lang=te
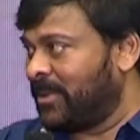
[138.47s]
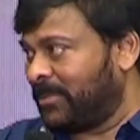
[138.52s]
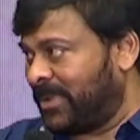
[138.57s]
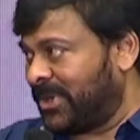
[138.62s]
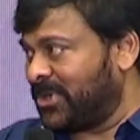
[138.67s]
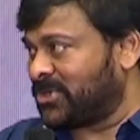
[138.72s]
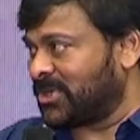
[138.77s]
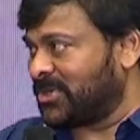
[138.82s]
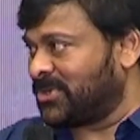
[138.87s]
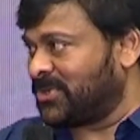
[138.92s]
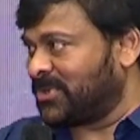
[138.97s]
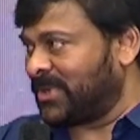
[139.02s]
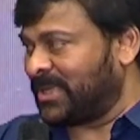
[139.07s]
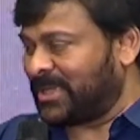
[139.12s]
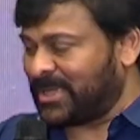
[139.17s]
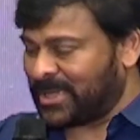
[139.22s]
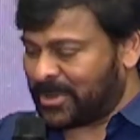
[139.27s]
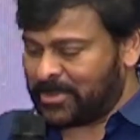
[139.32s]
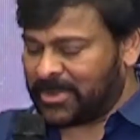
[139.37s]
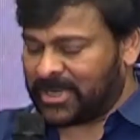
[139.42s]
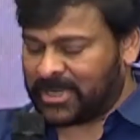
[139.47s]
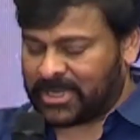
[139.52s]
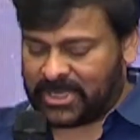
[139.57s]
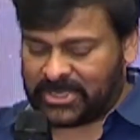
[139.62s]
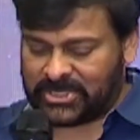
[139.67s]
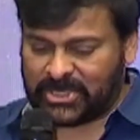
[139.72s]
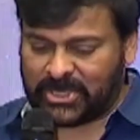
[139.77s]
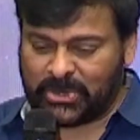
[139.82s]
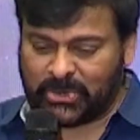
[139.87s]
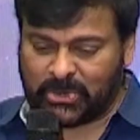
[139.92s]
పెన్షన్స్ అది అమ్మగారికి
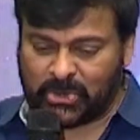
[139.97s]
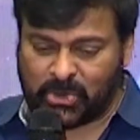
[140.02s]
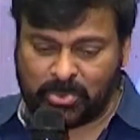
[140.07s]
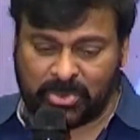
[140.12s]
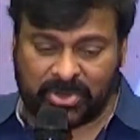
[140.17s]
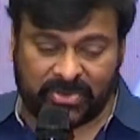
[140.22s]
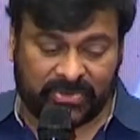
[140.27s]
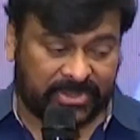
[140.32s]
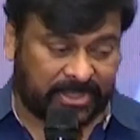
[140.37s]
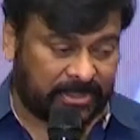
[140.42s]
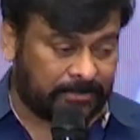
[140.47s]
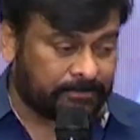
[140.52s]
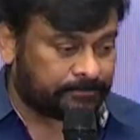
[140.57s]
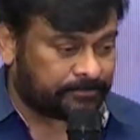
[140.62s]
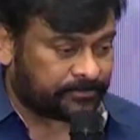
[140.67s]
ఇచ్చే గౌరవం అది